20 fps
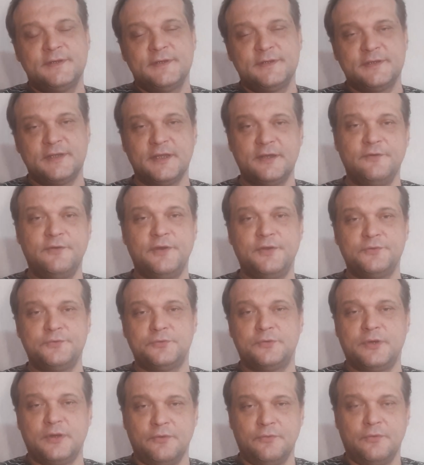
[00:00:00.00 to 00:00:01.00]
как
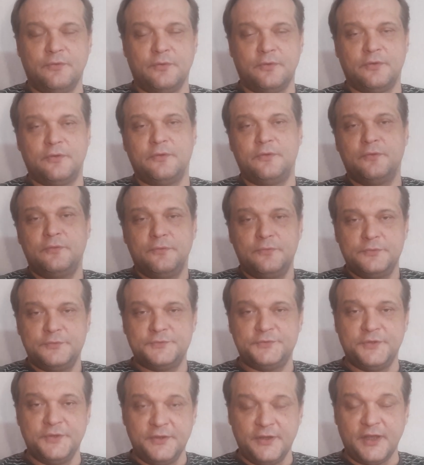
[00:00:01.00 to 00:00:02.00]
говорится, у кого
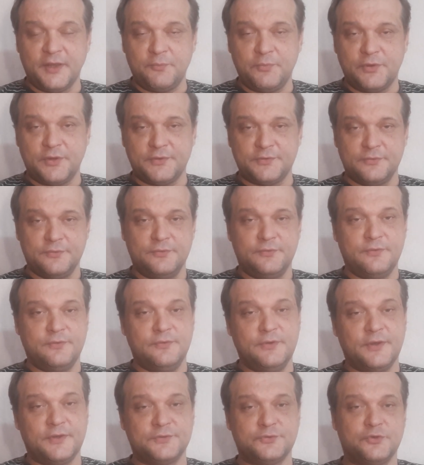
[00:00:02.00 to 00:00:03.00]
с деньгами даже
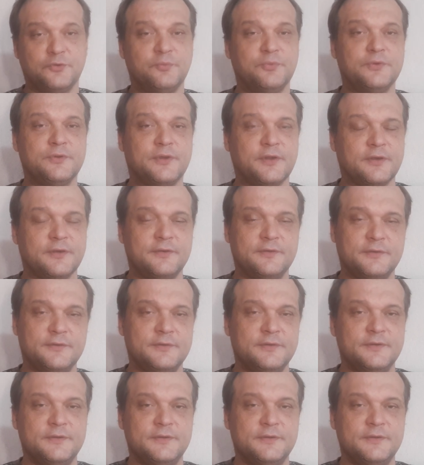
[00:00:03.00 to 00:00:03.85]
не особо так